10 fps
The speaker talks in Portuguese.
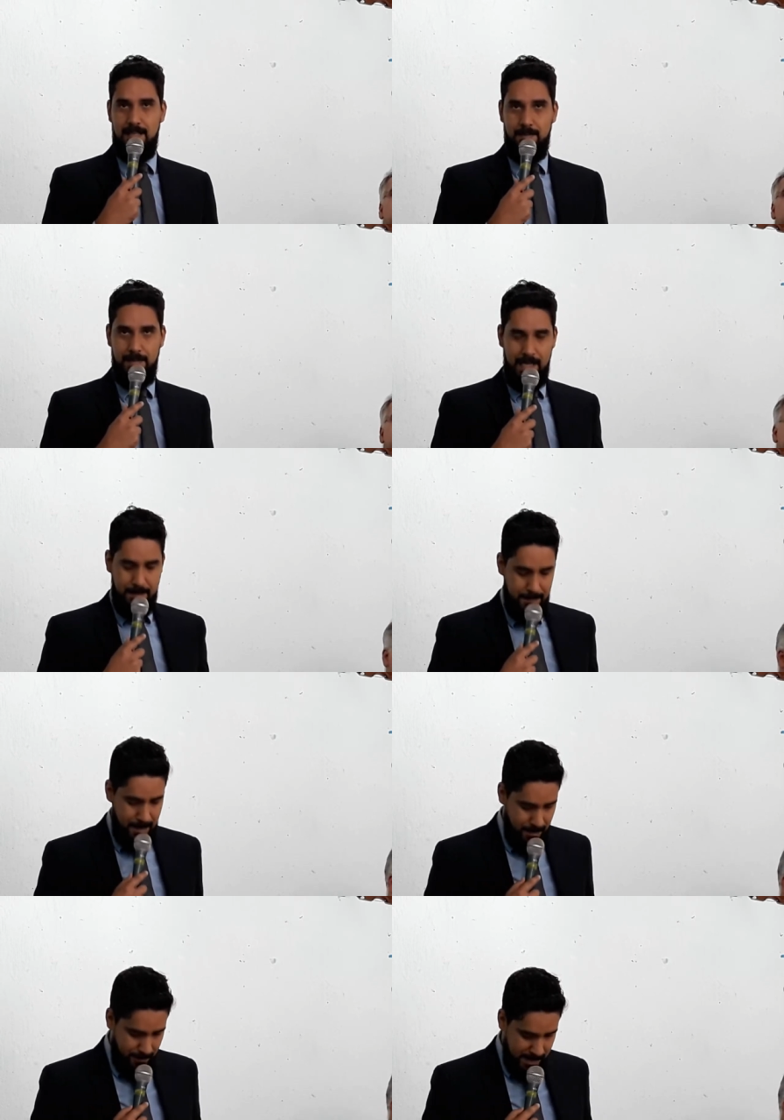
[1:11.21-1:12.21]
Amém?
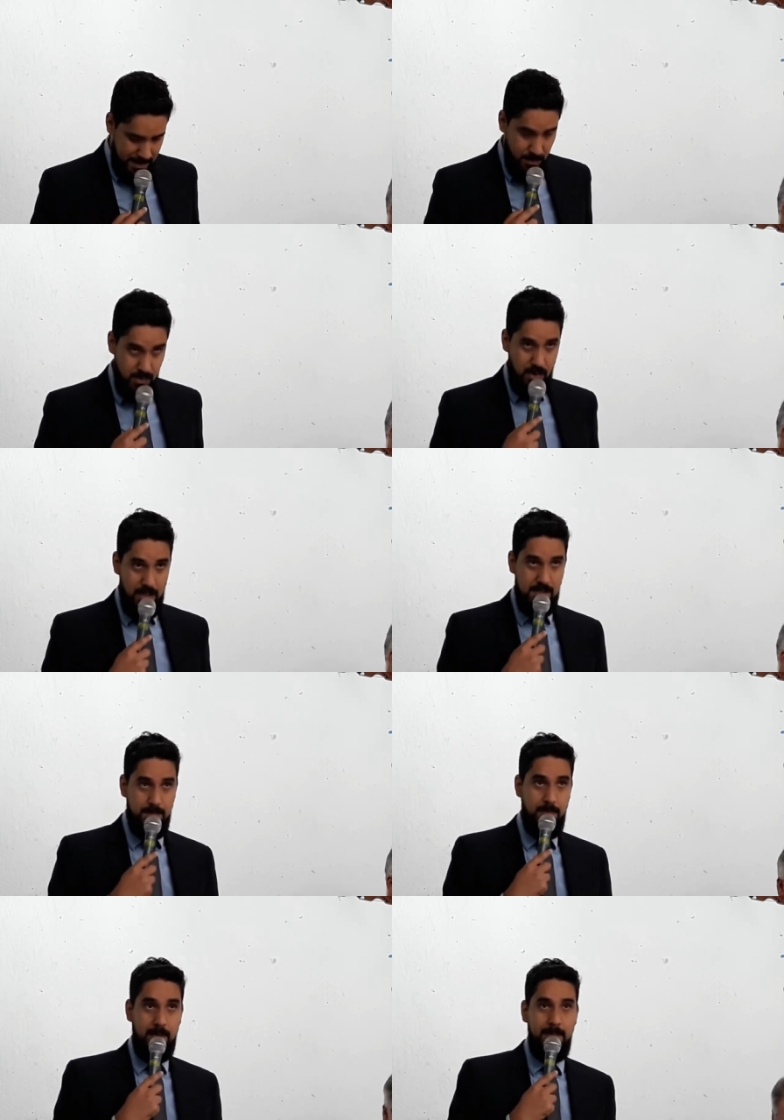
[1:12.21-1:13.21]
Feche seus olhos,
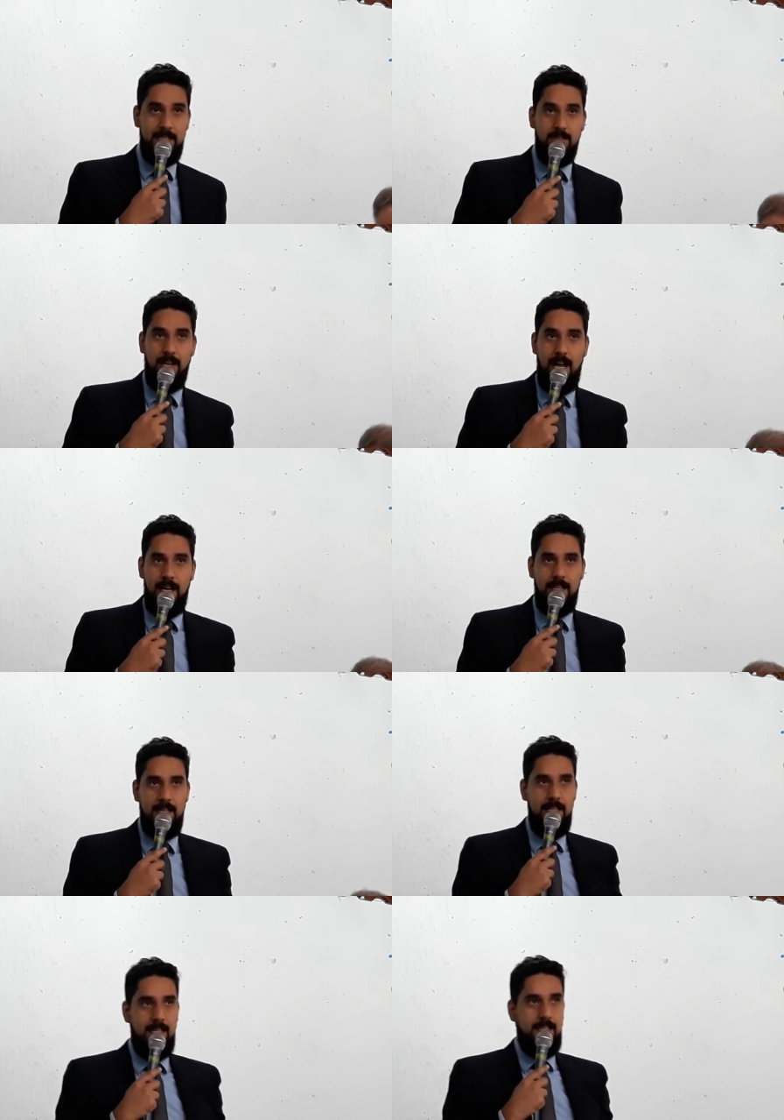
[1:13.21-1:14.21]
me permita orar
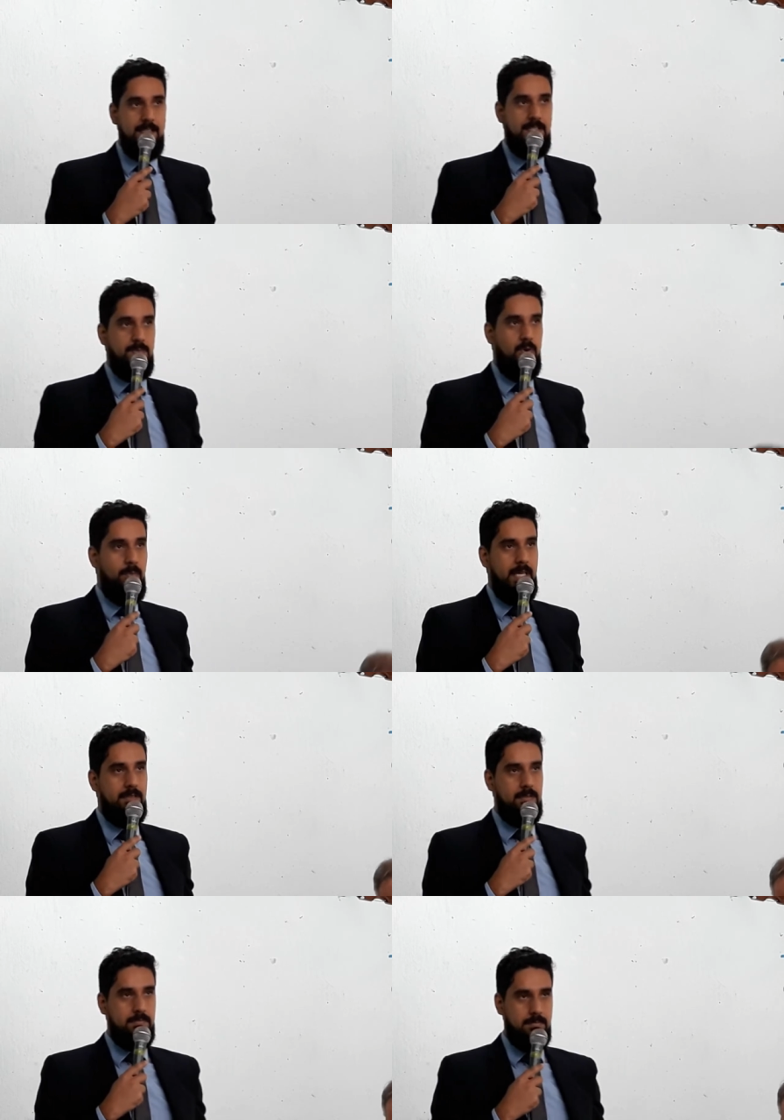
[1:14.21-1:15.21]
neste
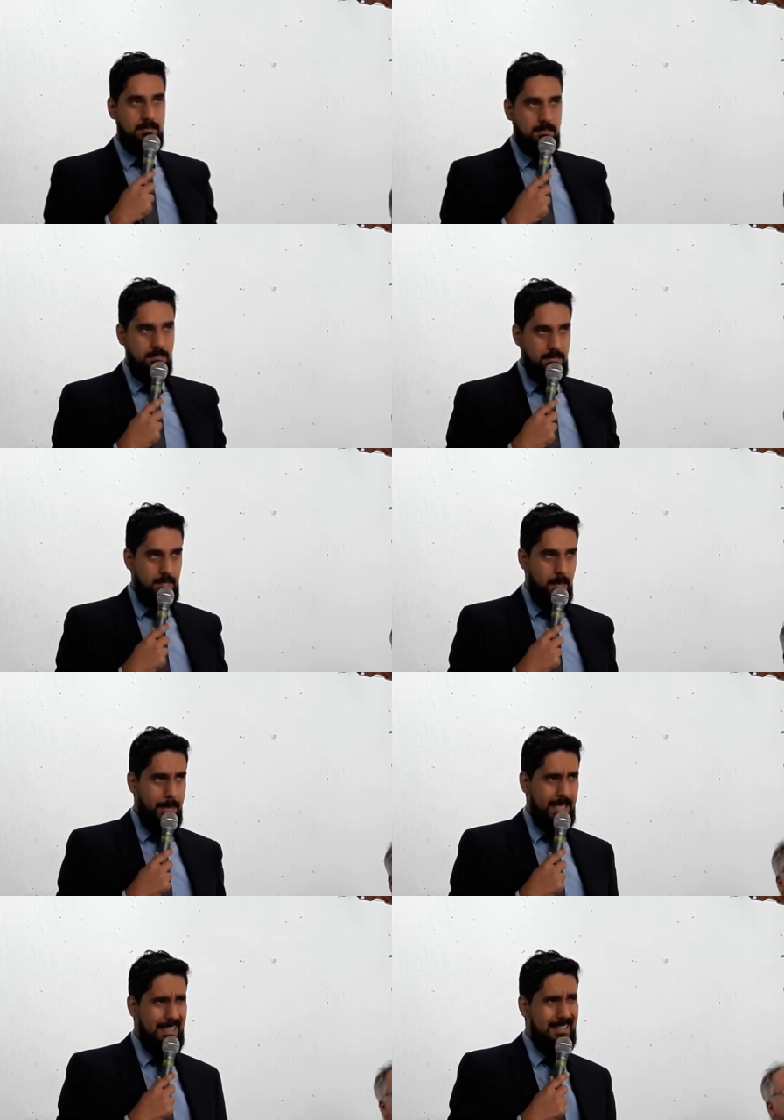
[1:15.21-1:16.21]
momento
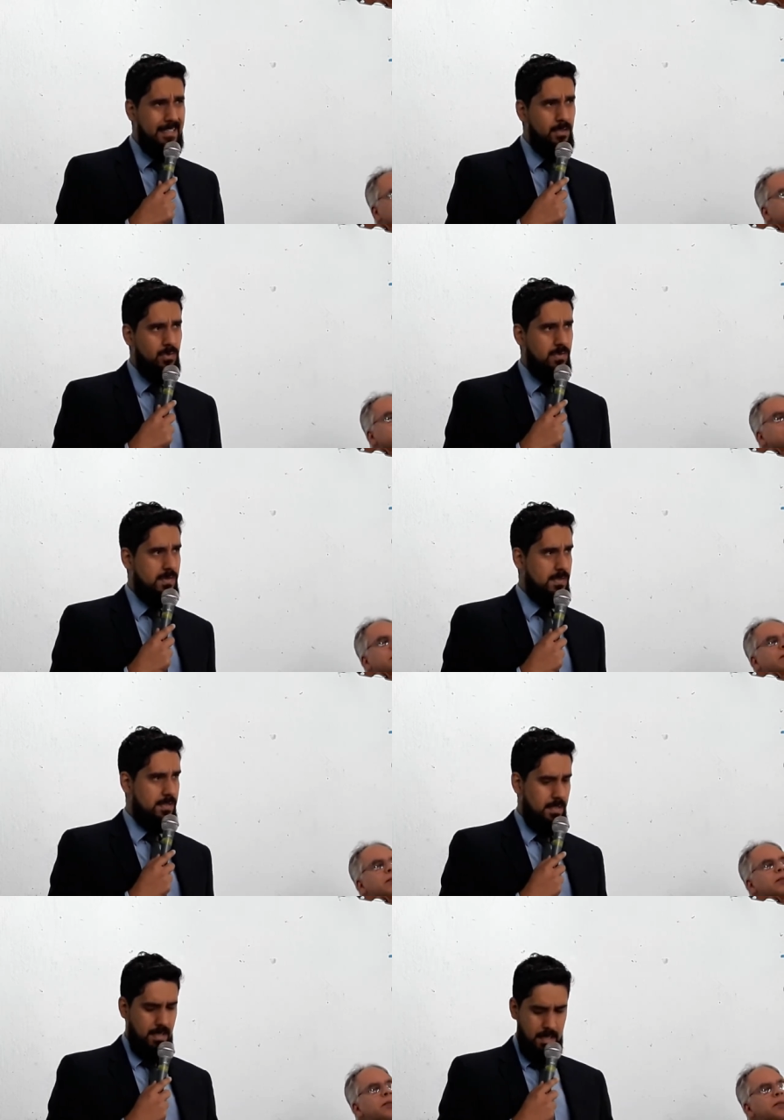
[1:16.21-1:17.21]
para que
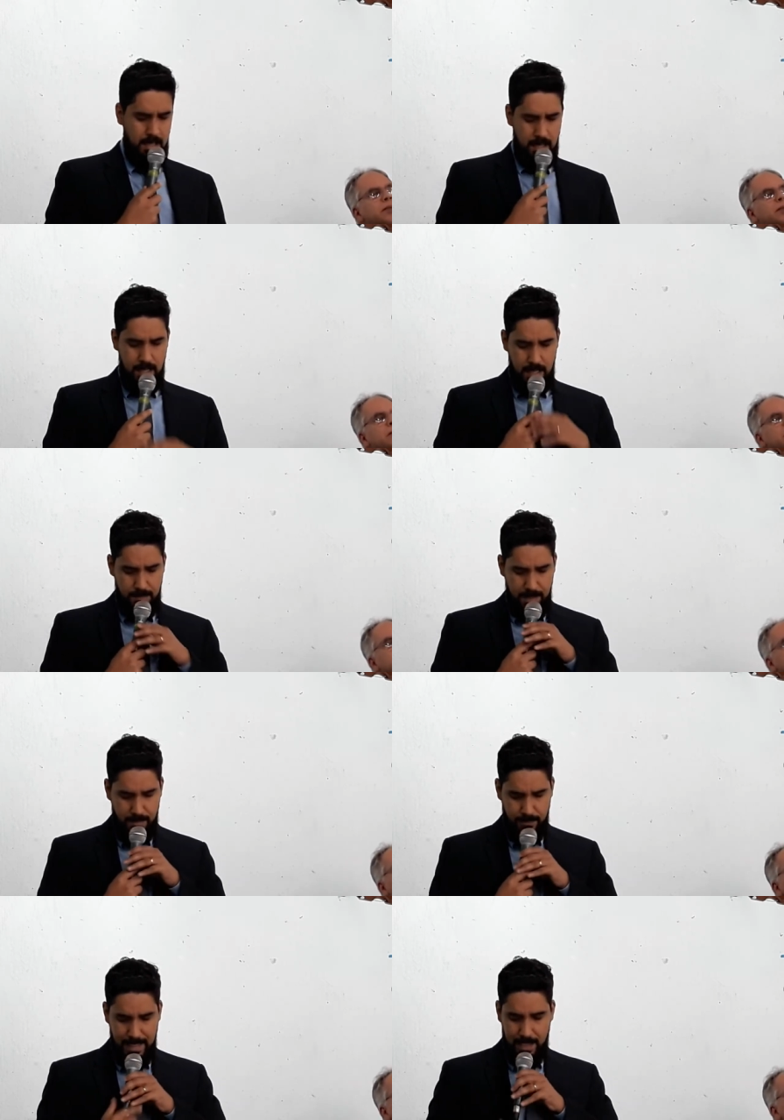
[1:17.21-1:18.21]
Deus ele venha
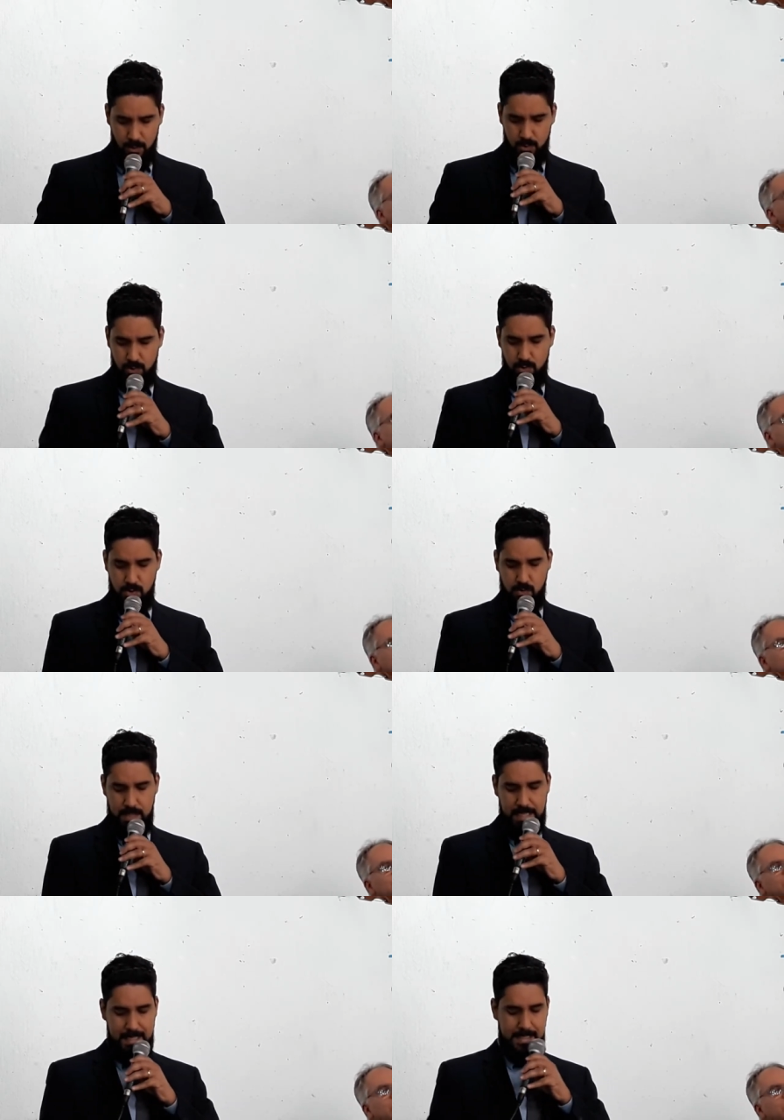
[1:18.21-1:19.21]
falar conosco
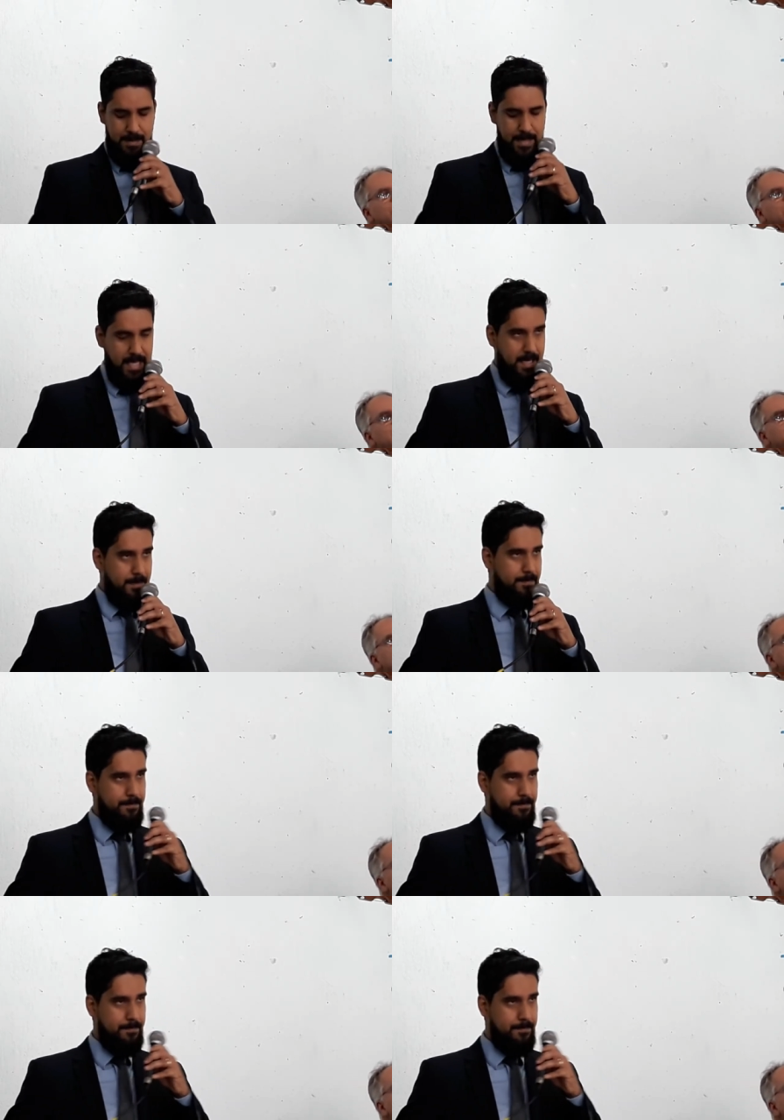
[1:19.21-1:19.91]
aqui nessa manhã.